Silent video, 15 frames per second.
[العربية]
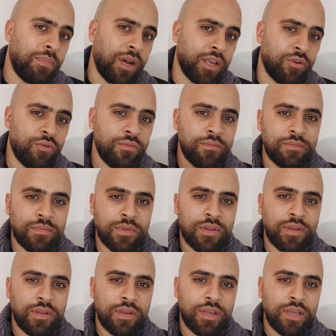بايو
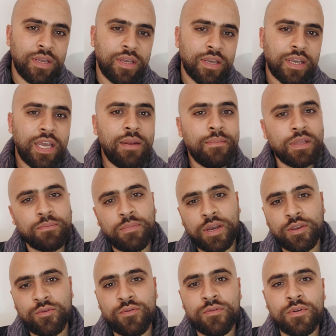كلمة
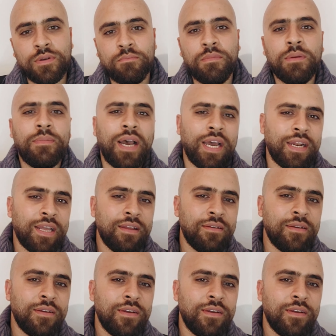بايو بمعنى